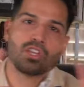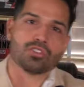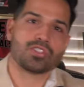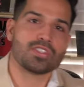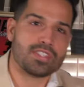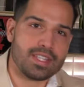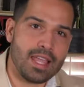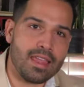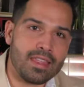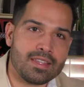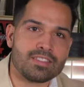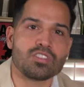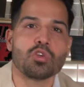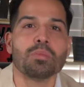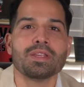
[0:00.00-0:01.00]
Y o si
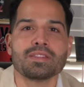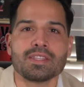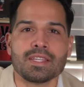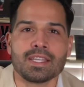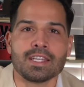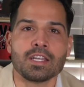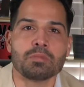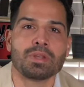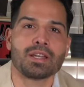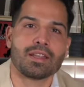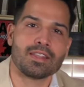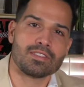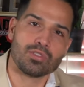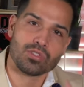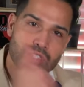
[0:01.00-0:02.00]
ustedes no me siguen en mis
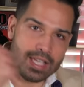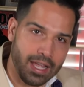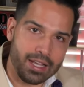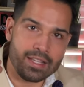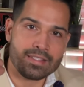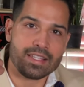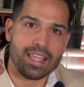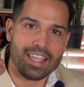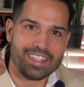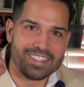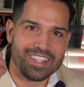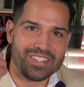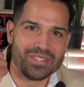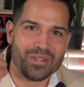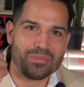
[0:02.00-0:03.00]
redes sociales,
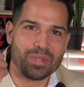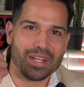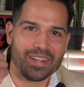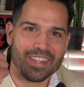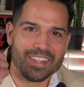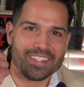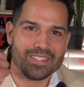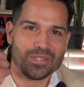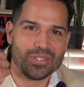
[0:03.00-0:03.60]
estas son mis redes